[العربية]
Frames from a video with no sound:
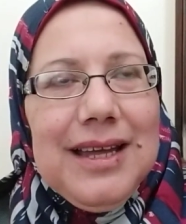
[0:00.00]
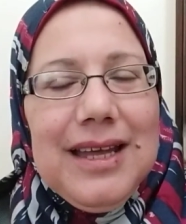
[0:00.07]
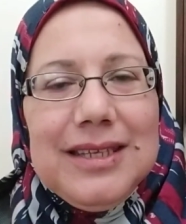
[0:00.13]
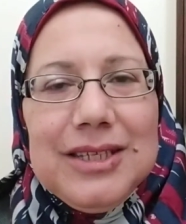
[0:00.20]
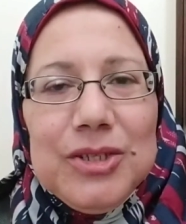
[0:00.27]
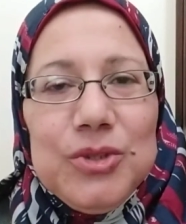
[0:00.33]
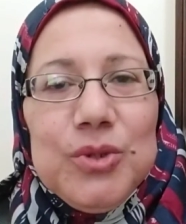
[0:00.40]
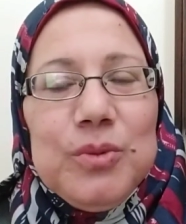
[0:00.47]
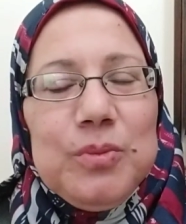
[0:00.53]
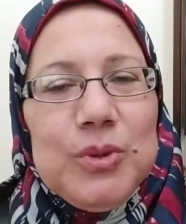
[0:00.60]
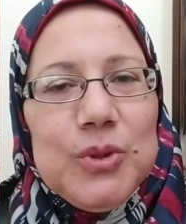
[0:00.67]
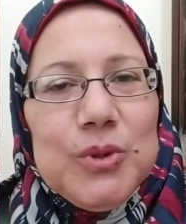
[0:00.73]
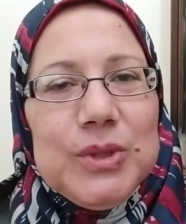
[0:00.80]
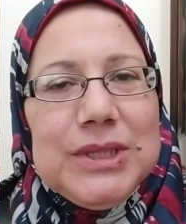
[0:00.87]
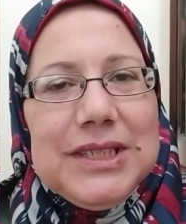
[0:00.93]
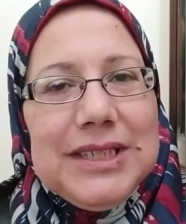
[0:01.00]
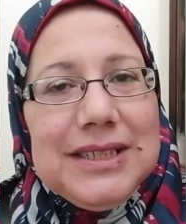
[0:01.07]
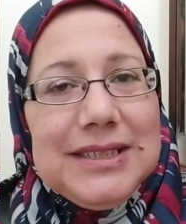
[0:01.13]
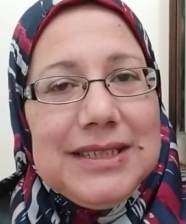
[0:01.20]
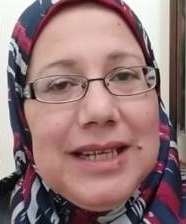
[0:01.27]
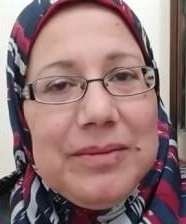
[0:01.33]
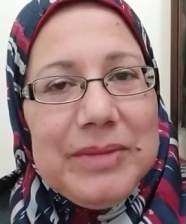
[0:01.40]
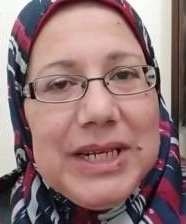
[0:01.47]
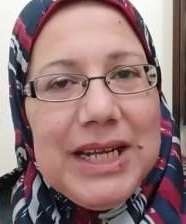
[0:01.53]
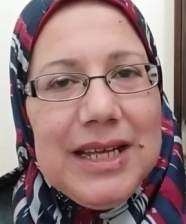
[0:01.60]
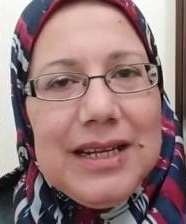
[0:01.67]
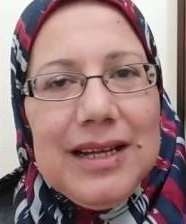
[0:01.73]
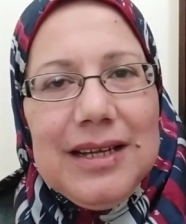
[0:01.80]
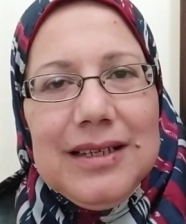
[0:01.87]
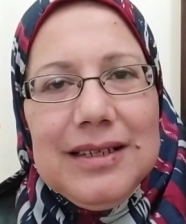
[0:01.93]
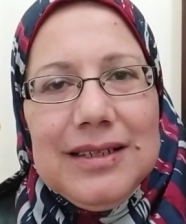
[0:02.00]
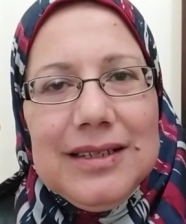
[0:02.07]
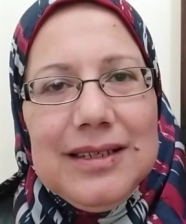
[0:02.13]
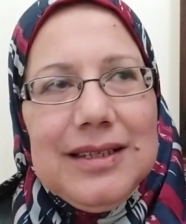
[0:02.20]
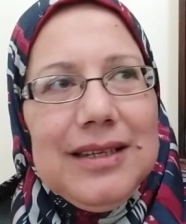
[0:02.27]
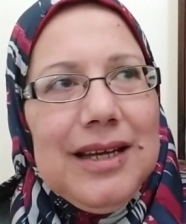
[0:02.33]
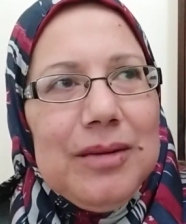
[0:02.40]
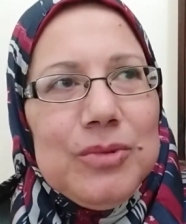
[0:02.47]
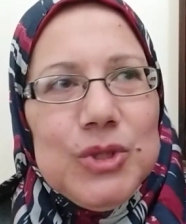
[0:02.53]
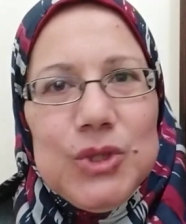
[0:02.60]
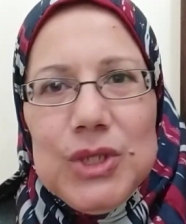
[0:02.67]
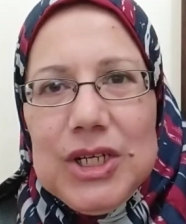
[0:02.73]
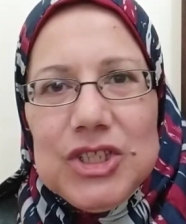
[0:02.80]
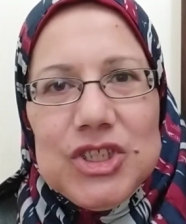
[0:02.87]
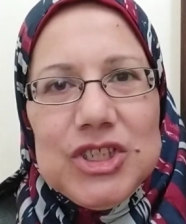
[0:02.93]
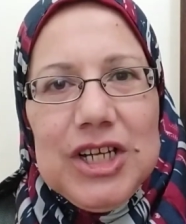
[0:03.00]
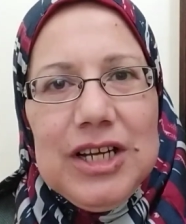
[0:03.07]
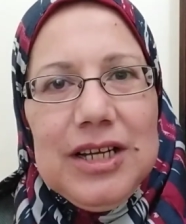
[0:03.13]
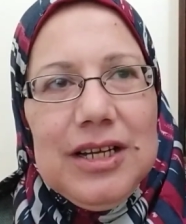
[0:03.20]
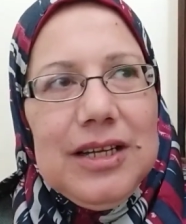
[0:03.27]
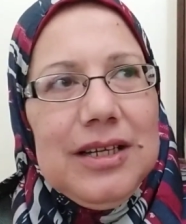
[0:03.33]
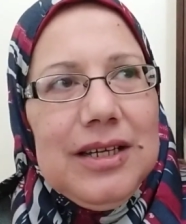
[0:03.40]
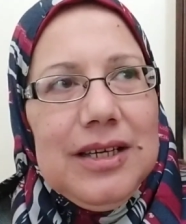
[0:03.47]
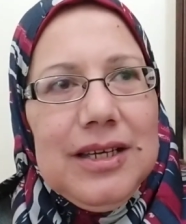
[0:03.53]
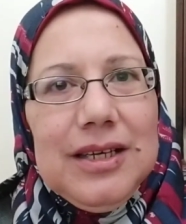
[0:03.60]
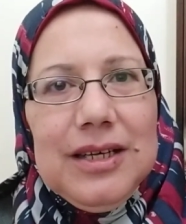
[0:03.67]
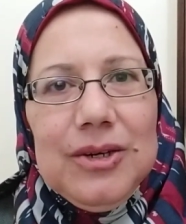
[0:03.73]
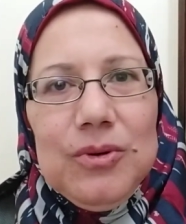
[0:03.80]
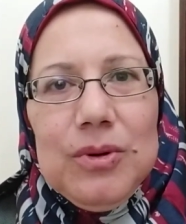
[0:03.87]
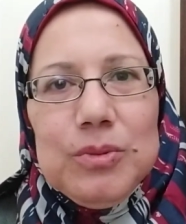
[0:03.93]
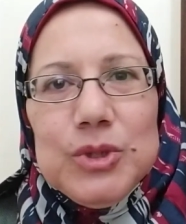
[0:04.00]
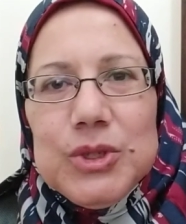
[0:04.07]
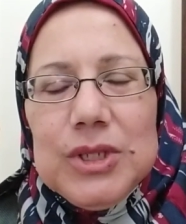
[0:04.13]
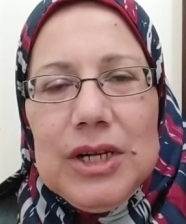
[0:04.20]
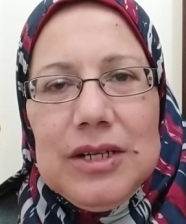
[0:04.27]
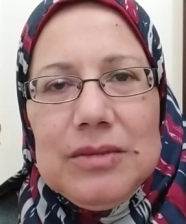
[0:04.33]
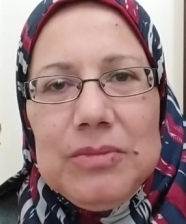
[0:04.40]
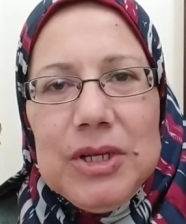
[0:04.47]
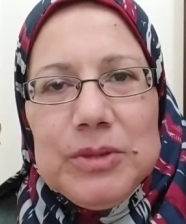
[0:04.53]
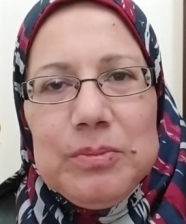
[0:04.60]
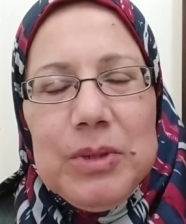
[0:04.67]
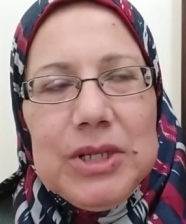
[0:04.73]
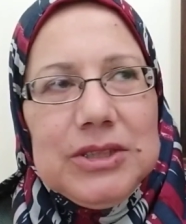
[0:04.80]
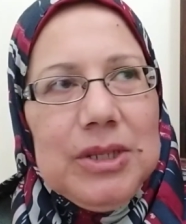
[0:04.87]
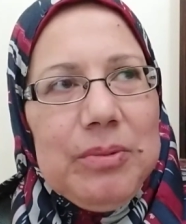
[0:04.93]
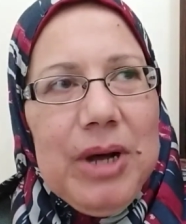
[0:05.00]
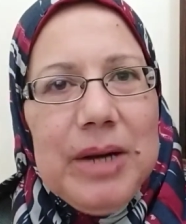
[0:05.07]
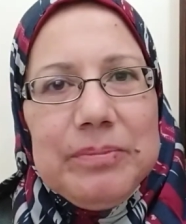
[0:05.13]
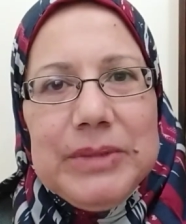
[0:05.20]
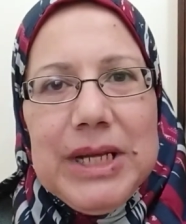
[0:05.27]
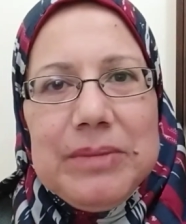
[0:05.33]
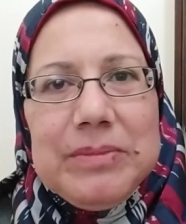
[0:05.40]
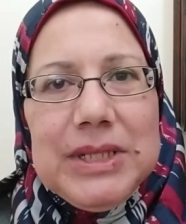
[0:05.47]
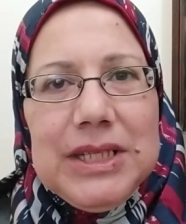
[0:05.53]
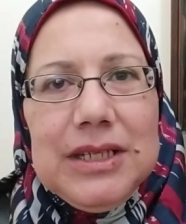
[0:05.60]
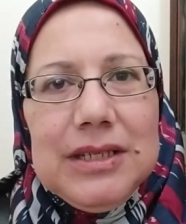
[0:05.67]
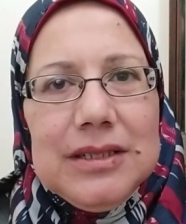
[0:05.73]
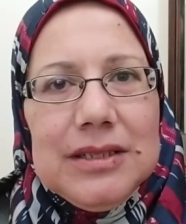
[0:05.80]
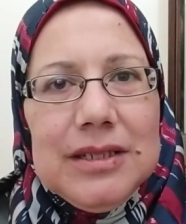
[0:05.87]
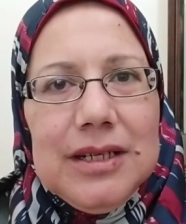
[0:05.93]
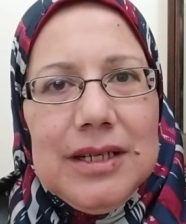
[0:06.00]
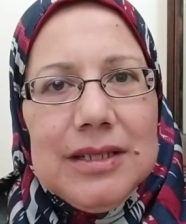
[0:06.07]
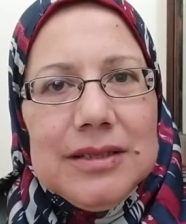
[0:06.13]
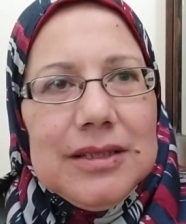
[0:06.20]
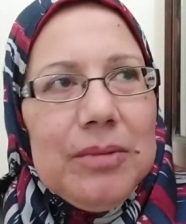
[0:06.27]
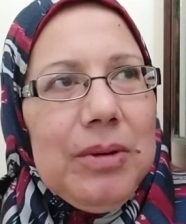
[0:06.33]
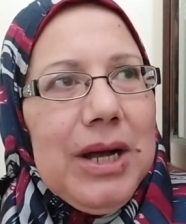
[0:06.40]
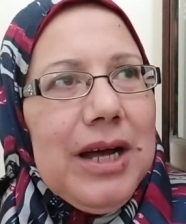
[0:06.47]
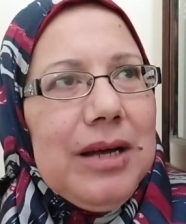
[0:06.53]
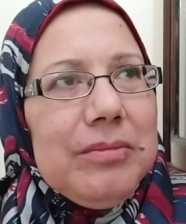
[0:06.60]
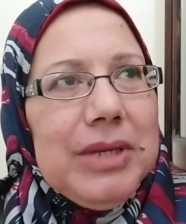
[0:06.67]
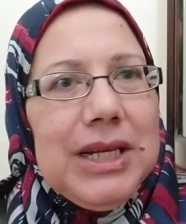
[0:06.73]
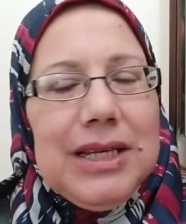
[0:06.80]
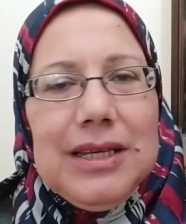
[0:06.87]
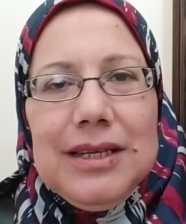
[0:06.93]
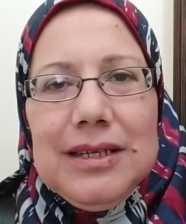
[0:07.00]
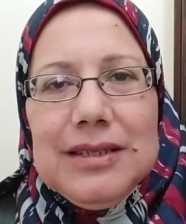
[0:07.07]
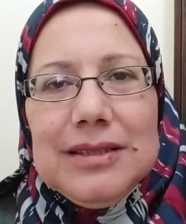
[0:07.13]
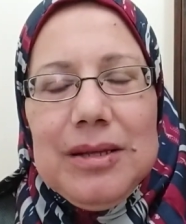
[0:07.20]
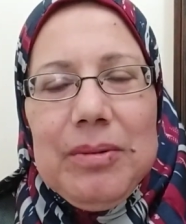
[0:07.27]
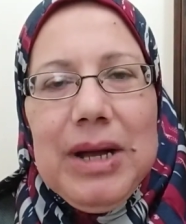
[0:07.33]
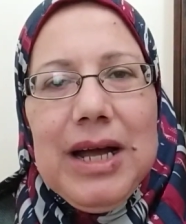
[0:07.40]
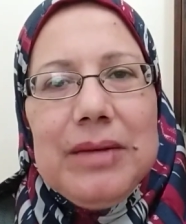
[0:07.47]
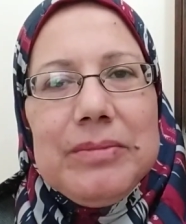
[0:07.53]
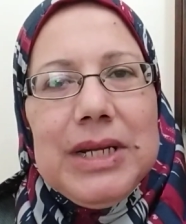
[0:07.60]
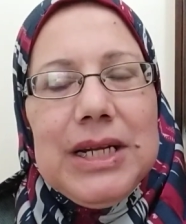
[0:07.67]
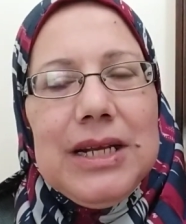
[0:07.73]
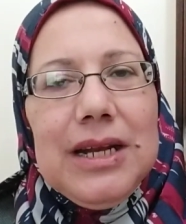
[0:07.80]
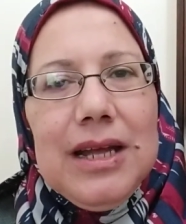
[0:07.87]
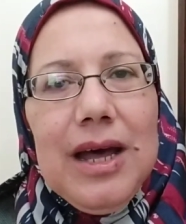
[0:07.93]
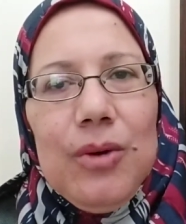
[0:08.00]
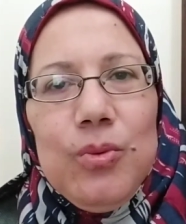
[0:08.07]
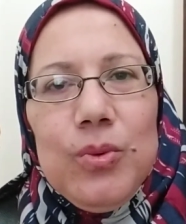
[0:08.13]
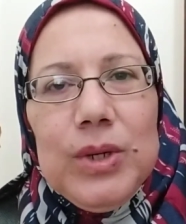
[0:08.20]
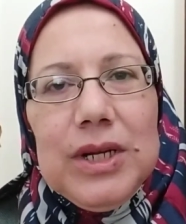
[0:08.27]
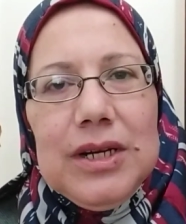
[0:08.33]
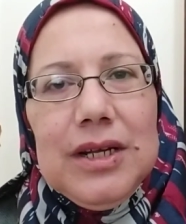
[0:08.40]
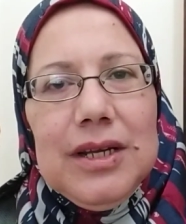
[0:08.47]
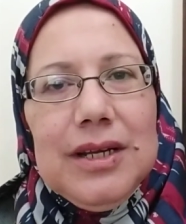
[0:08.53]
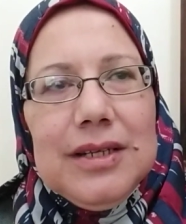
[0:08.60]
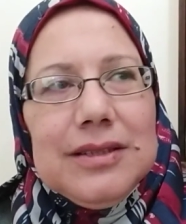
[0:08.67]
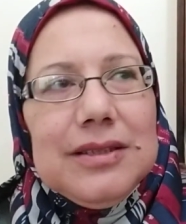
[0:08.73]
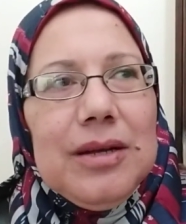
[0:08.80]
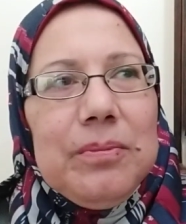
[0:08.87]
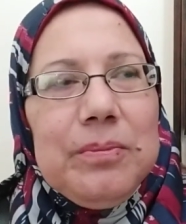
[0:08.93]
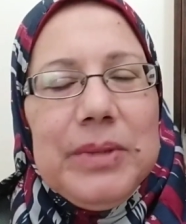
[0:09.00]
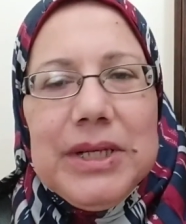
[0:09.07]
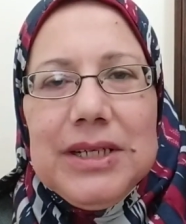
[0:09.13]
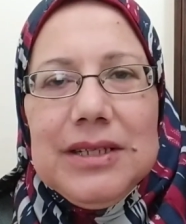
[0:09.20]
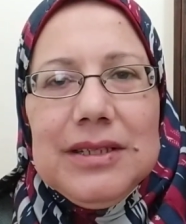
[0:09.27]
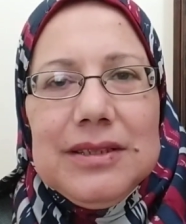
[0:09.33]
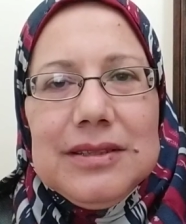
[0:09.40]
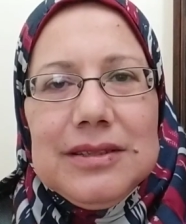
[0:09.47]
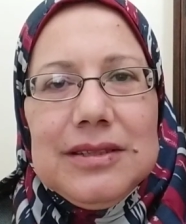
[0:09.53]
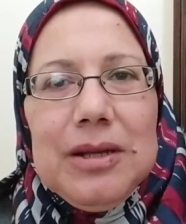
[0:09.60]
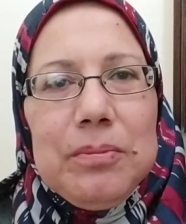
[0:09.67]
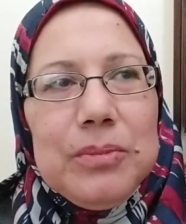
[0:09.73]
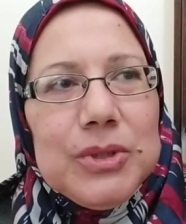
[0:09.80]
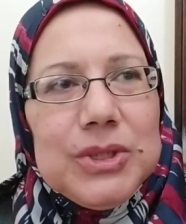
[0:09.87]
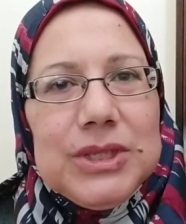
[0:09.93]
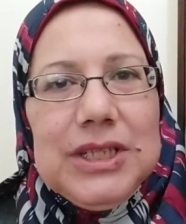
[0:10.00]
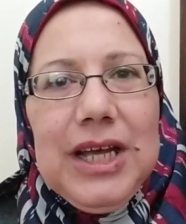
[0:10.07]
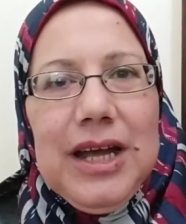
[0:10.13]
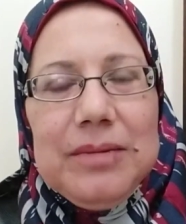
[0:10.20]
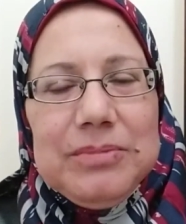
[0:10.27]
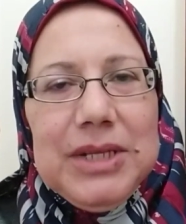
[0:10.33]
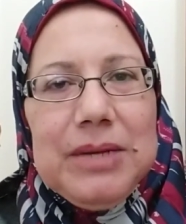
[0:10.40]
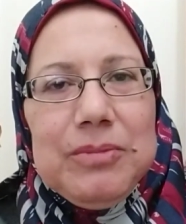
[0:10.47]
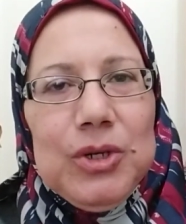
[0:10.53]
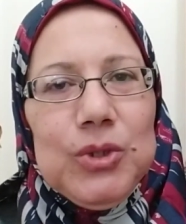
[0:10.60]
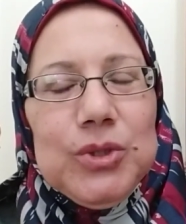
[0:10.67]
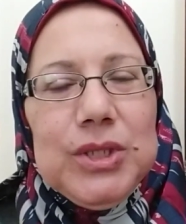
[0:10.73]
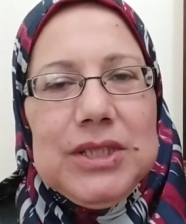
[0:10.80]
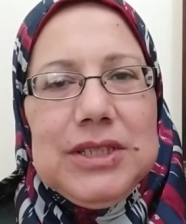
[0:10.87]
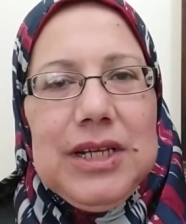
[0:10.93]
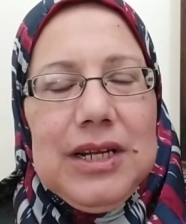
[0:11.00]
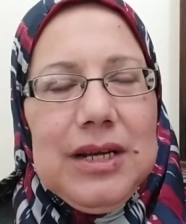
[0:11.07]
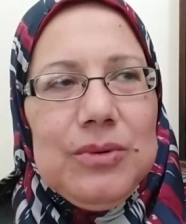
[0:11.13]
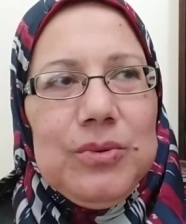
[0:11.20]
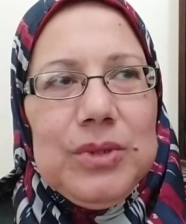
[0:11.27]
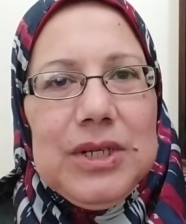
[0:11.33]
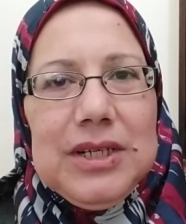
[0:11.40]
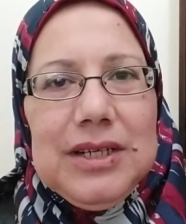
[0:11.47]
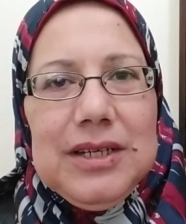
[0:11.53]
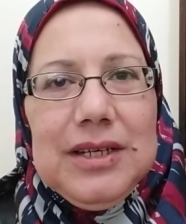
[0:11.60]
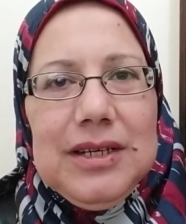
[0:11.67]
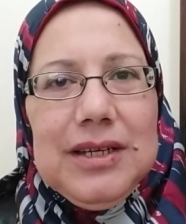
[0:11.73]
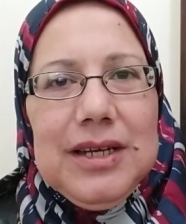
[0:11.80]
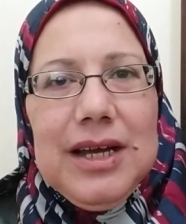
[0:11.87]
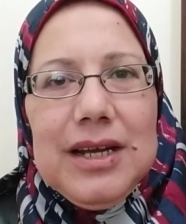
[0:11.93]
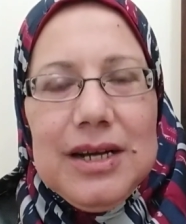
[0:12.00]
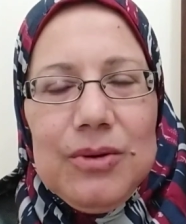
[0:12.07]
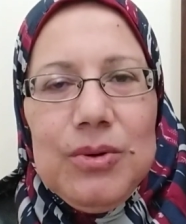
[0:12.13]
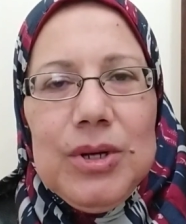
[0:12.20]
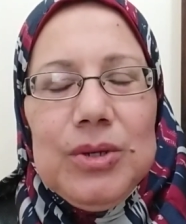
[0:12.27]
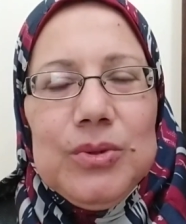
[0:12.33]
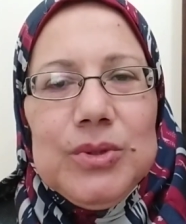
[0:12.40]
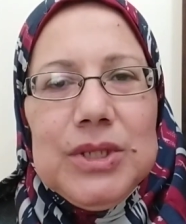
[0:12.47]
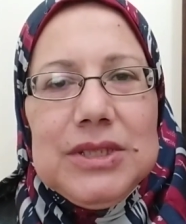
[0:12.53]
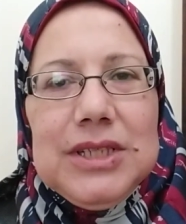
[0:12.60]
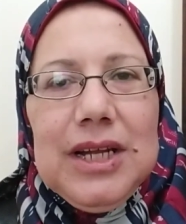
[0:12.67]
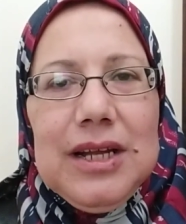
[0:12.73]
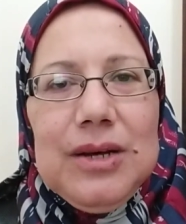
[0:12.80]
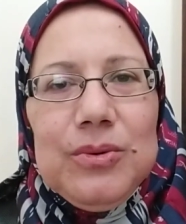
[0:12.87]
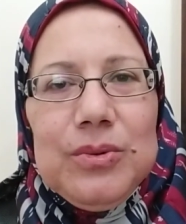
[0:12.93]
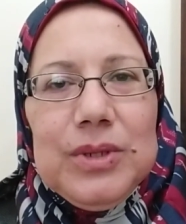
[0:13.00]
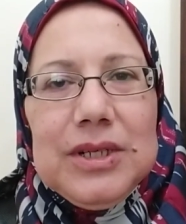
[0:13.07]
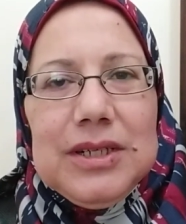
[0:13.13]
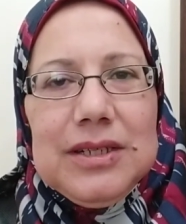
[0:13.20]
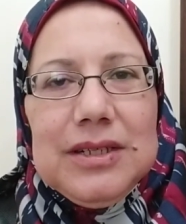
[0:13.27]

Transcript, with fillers: يا دوب جوزي ينزل من هنا ابص للشقه وابص للمطبخ طب هبدا منين طب هعمل ايه طب هعمل ايه الاول طب طب بصي هبدا من الاوضه دي الاول اروق الاوضه دي الاول